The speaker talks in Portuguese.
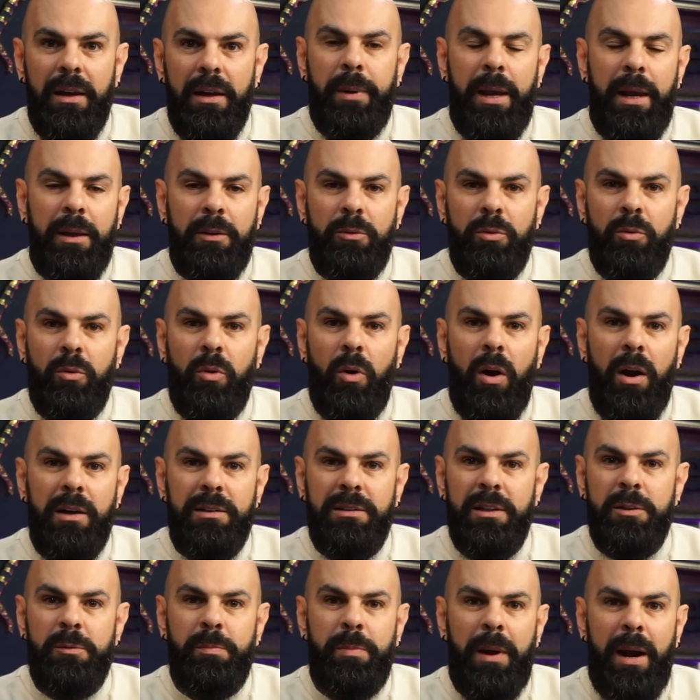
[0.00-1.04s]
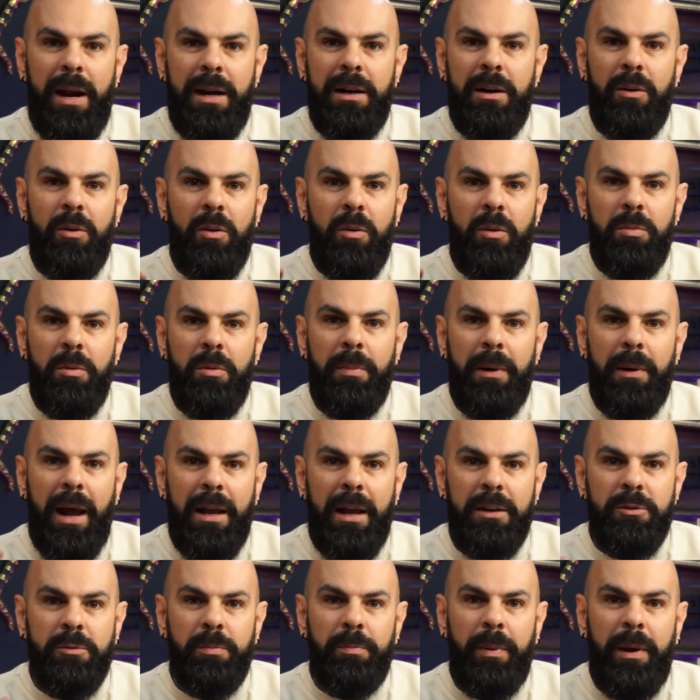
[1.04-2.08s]
Peito, costas, perna, ombro,
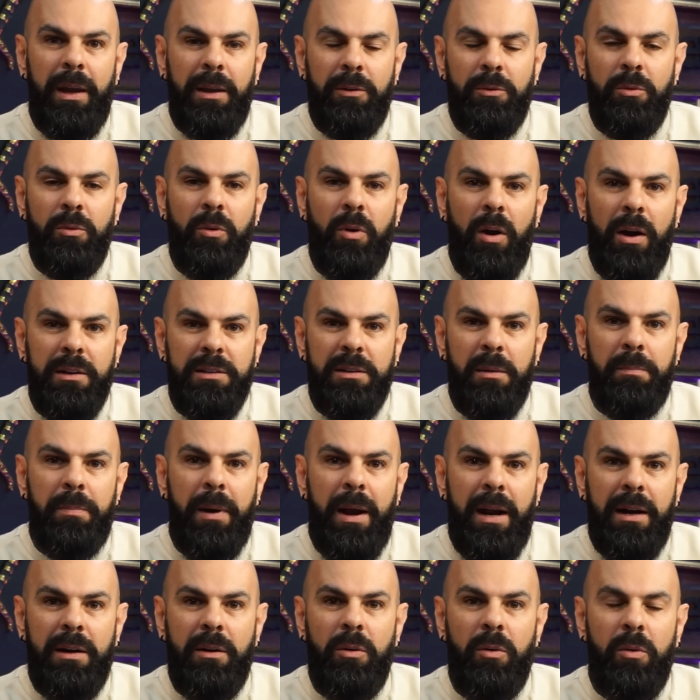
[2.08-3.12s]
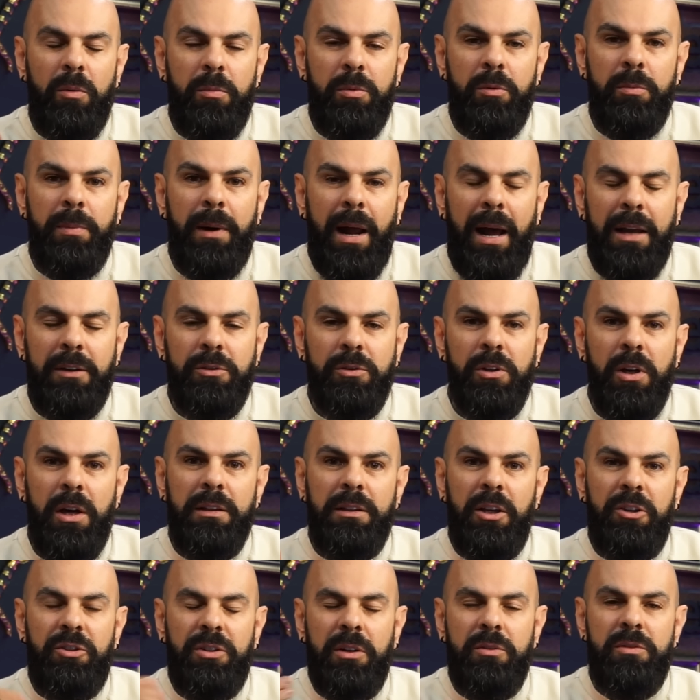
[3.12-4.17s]
braço. Peito, costa, perna, ombro, braço,
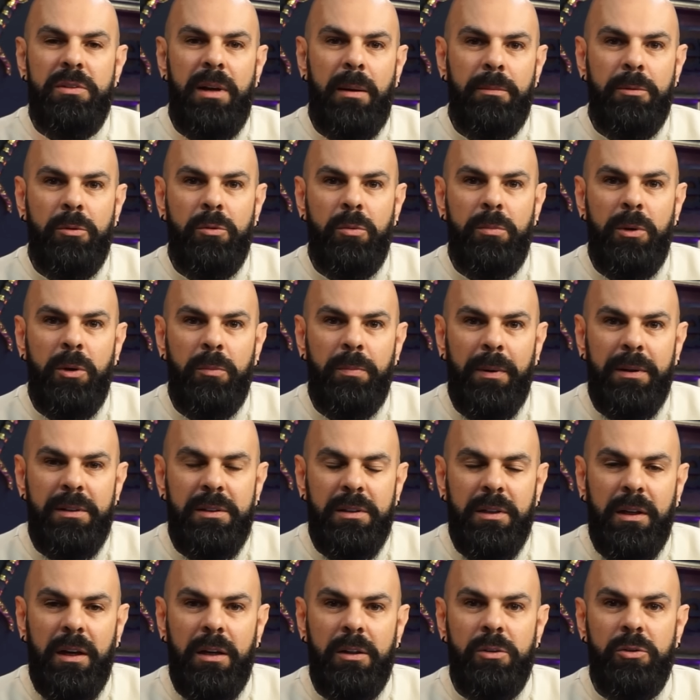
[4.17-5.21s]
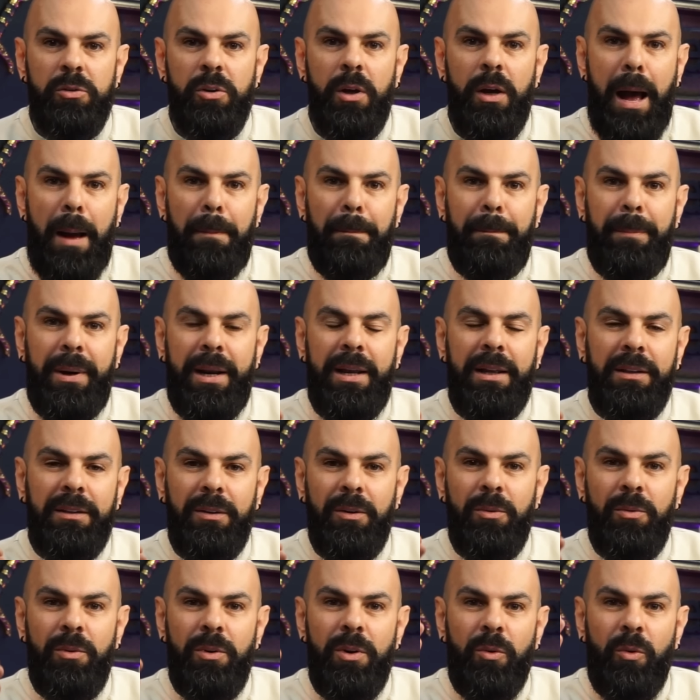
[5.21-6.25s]
deixando sábado e domingo para descanso.
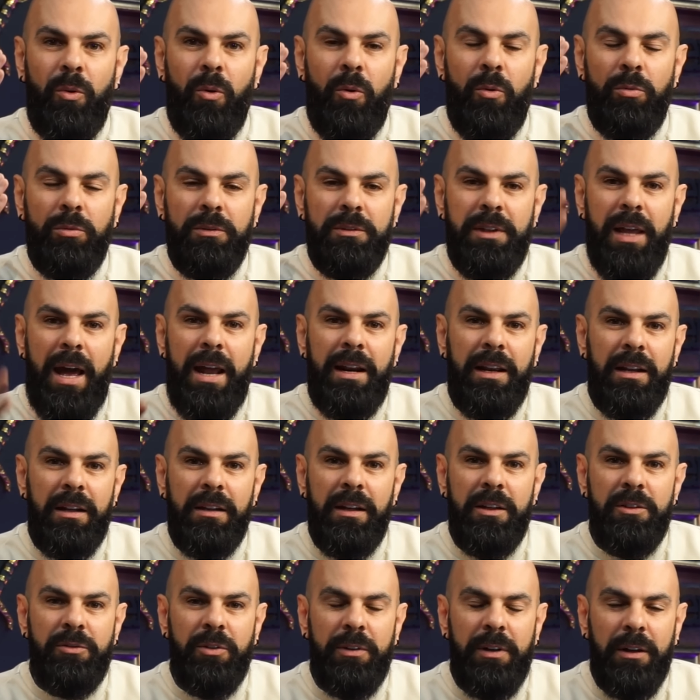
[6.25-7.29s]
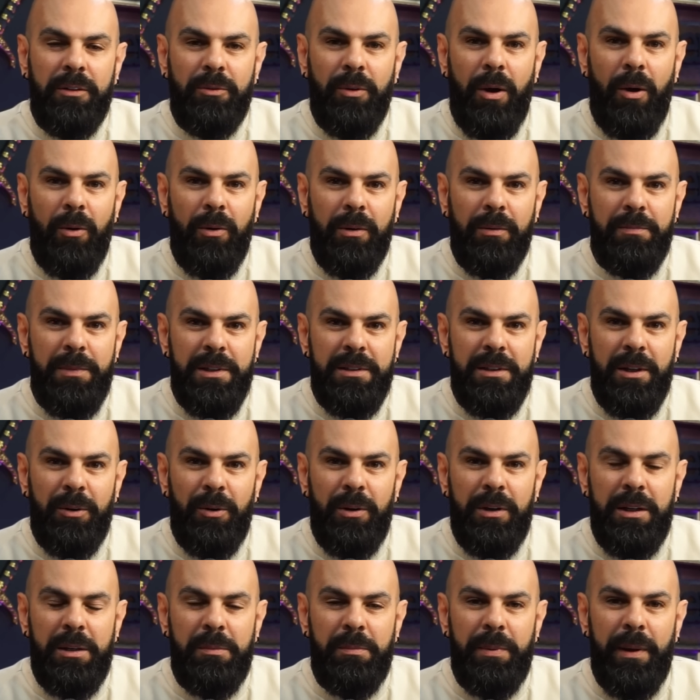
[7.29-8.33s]
Aprendam com Derek Lansford, atual Mr.
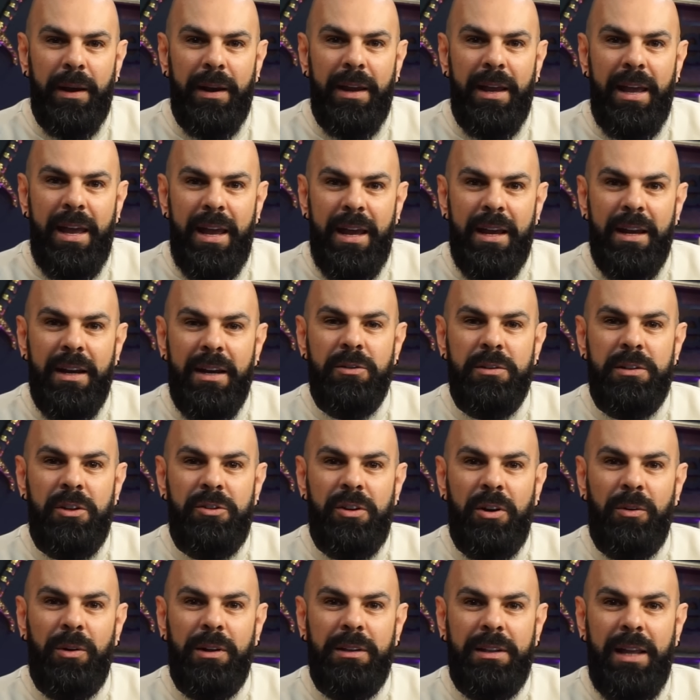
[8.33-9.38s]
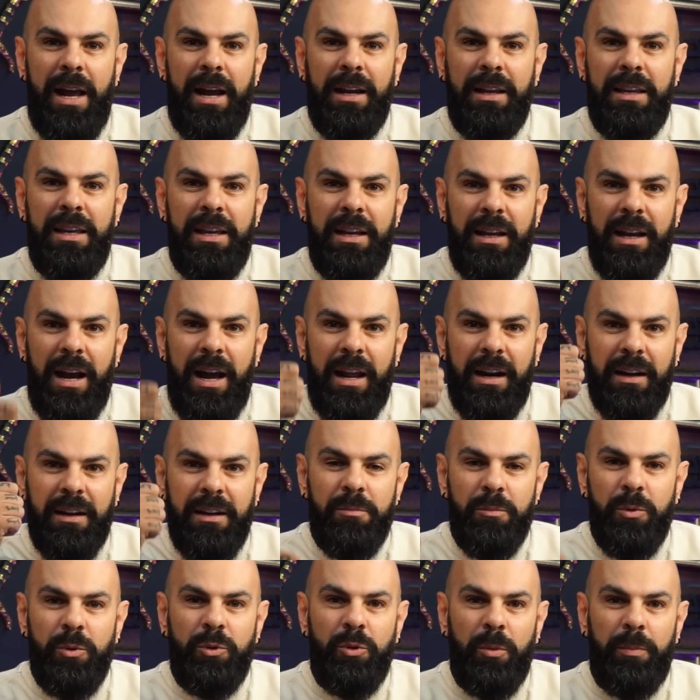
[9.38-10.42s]
Olímpia. E se você chegou até aqui, cara,
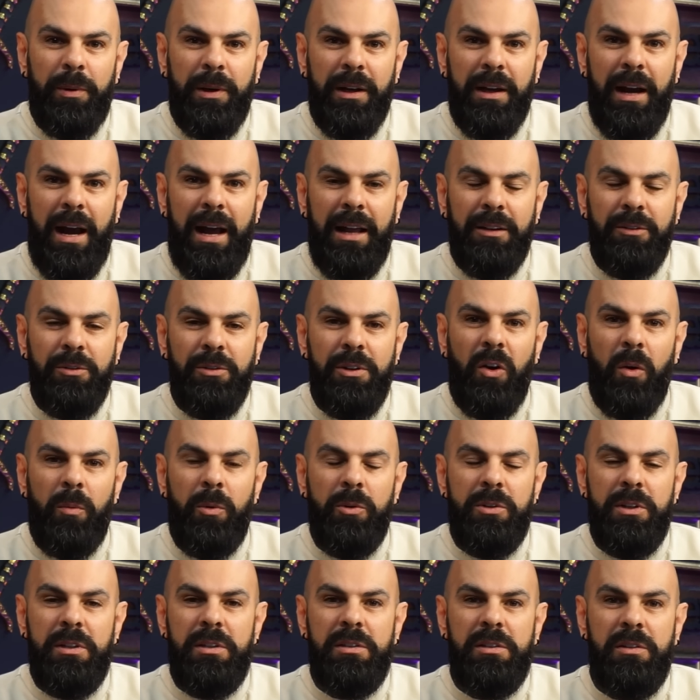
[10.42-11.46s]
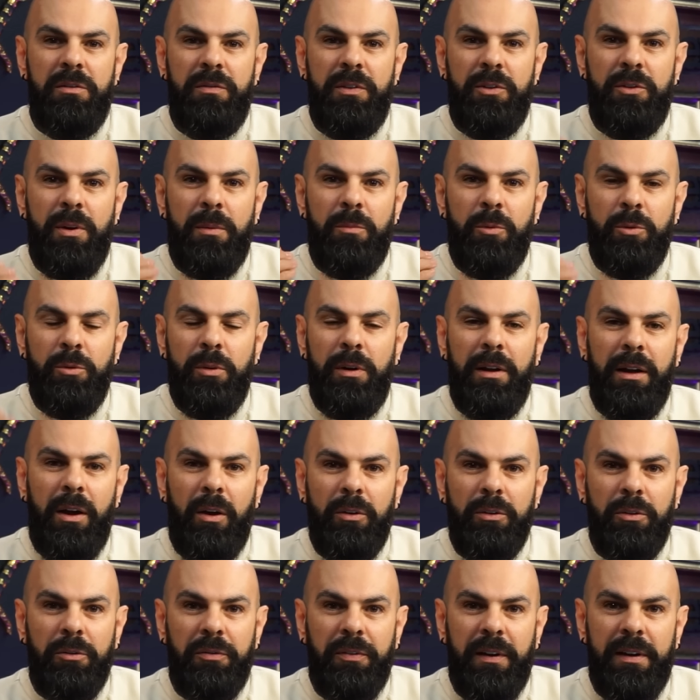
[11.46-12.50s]
muito obrigado. Como eu disse, esse vídeo é muito legal
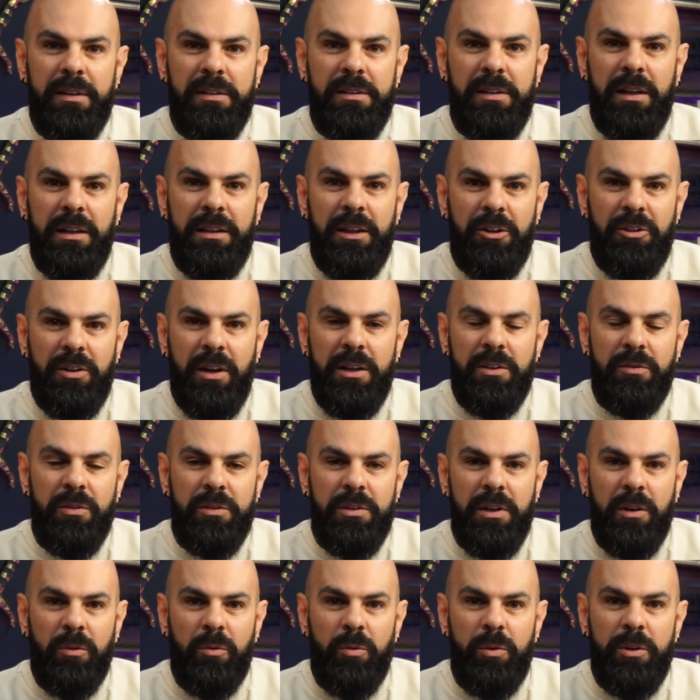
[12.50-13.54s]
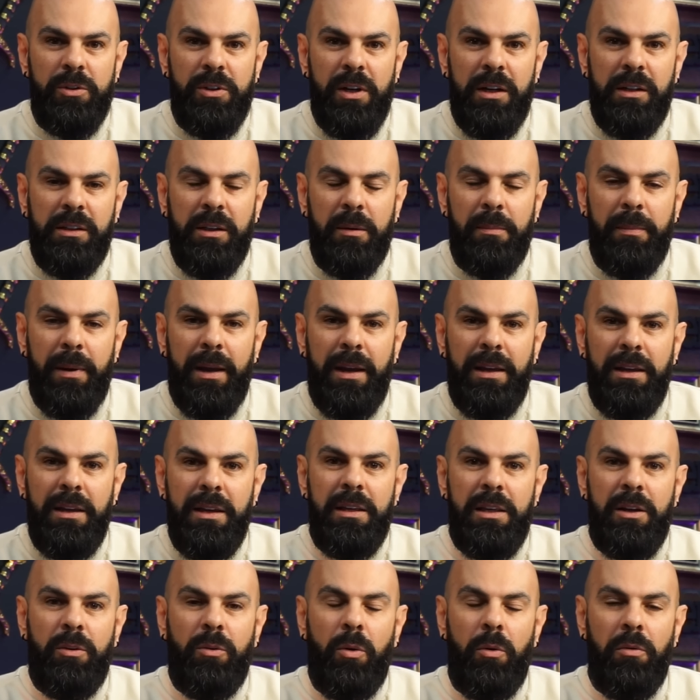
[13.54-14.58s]
de eu fazer. Deixa aí se você curte ele também
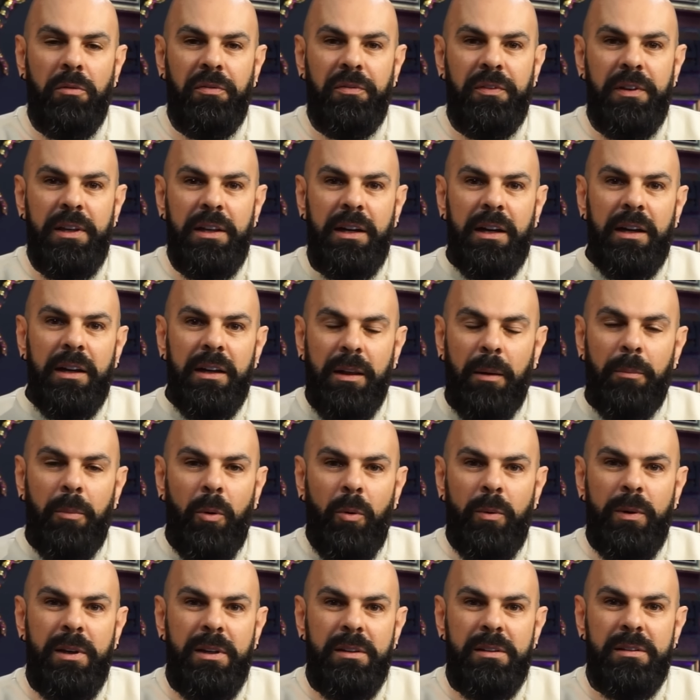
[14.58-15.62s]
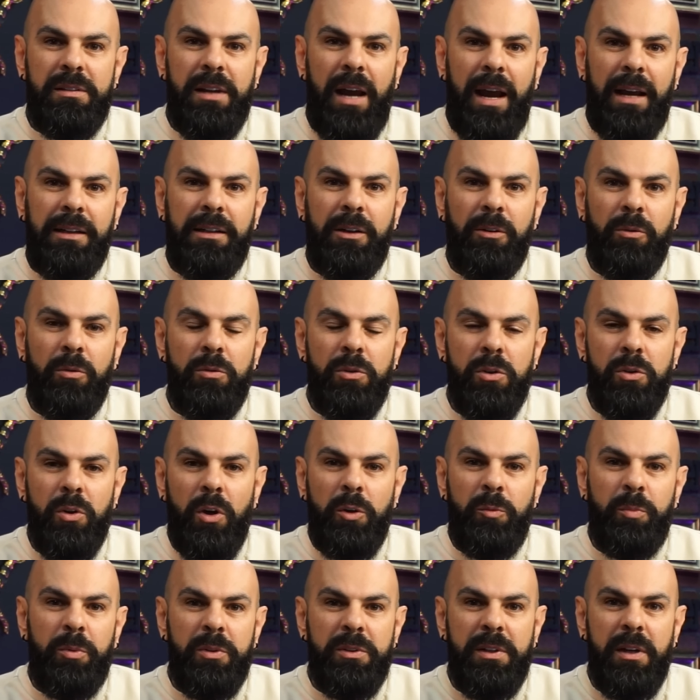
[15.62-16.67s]
e confira, tá bom? Insider com
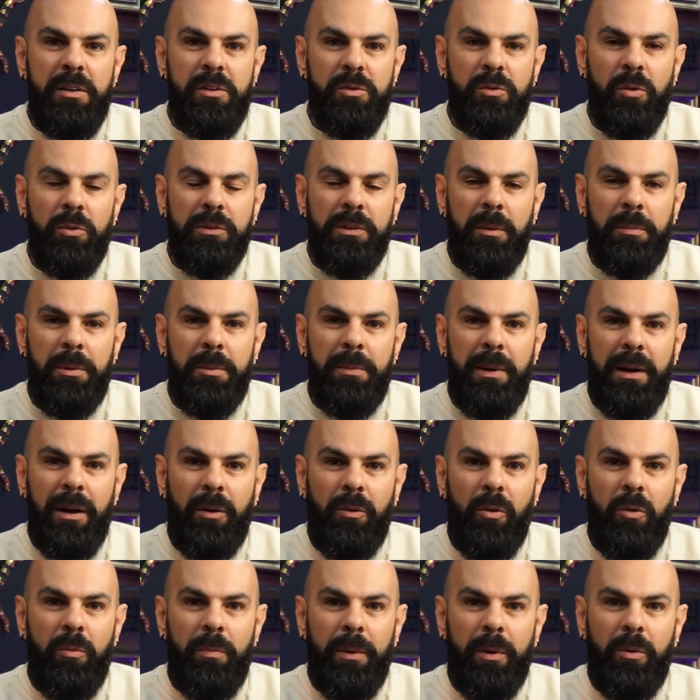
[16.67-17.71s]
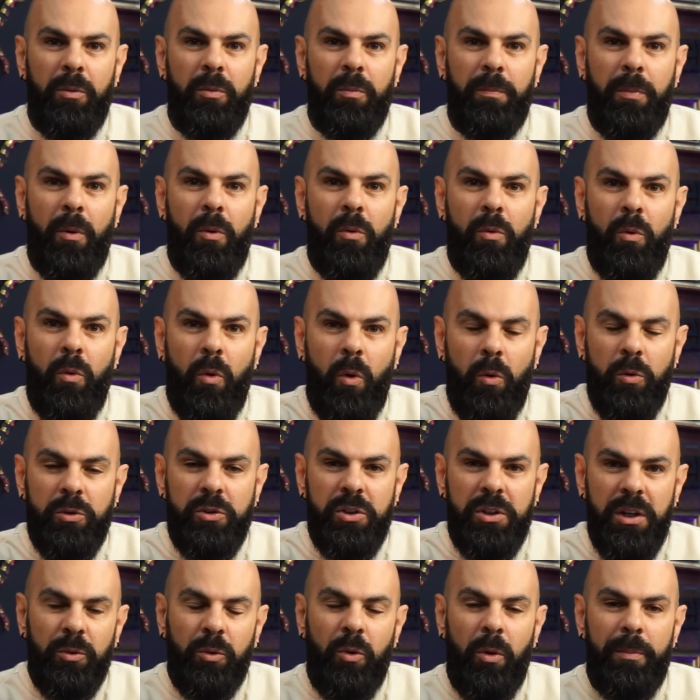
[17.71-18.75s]
18% de desconto na primeira compra, cupom
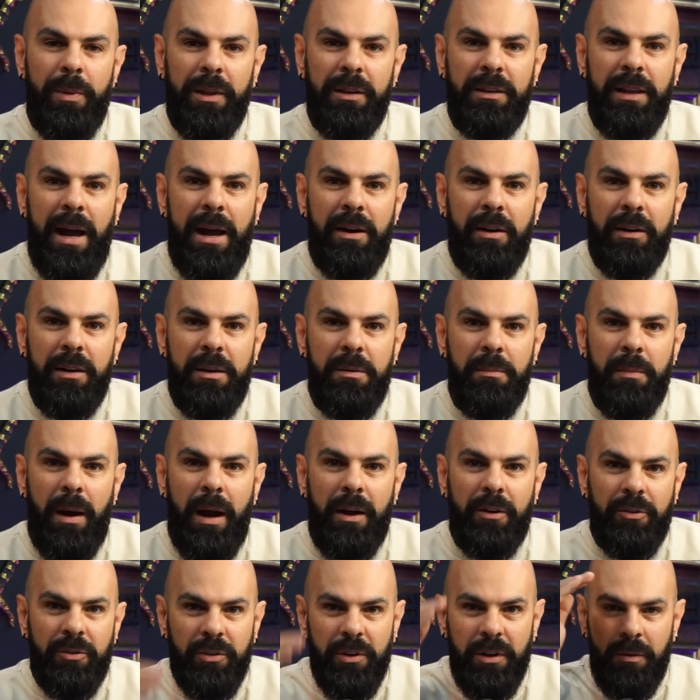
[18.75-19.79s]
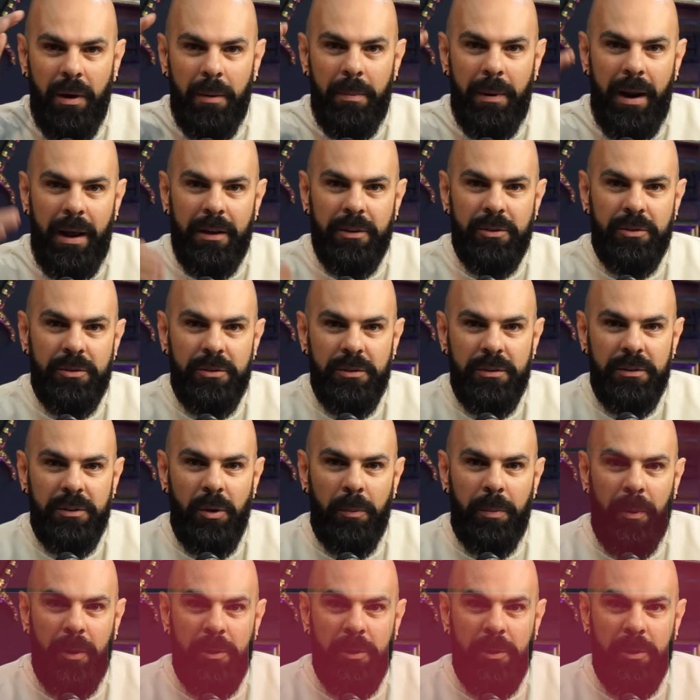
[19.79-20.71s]
COACH no comentário aqui embaixo. Um abraço, até o